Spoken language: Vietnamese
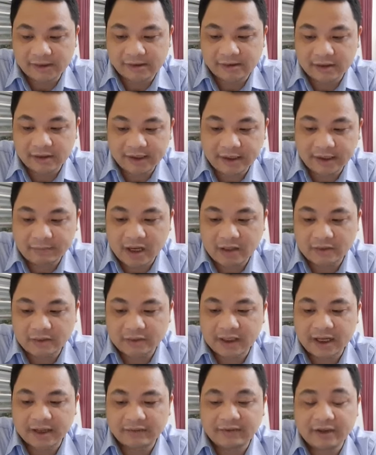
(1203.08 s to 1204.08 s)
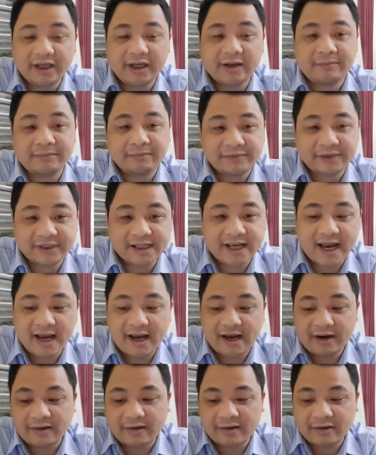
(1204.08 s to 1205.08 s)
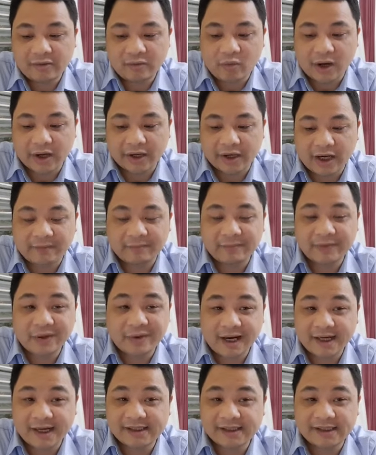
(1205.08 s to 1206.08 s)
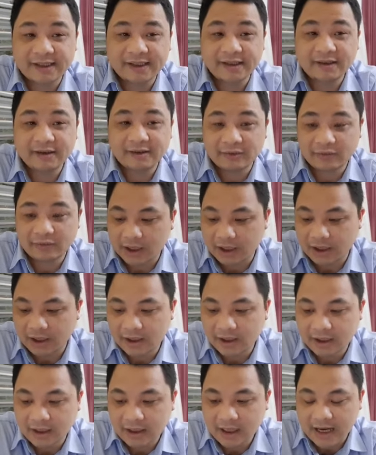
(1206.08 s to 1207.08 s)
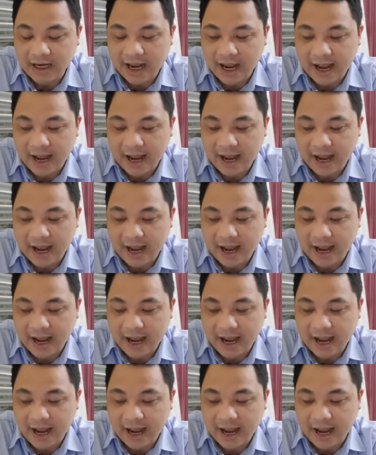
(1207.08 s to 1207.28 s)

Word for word: trước ít nhất 30 ngày với điểm D khoản 5 điều 29 đúng không ạ?